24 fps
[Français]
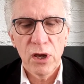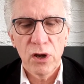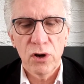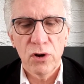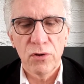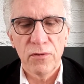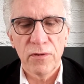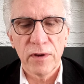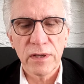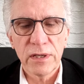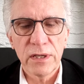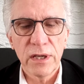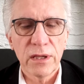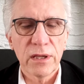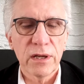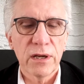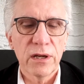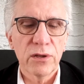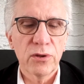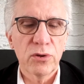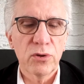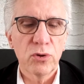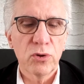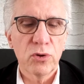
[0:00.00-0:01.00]
Le verset
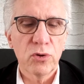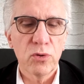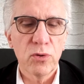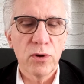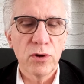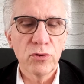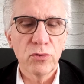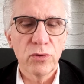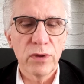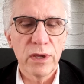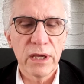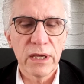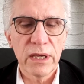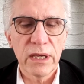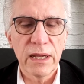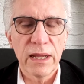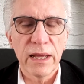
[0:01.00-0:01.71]
33 nous décrit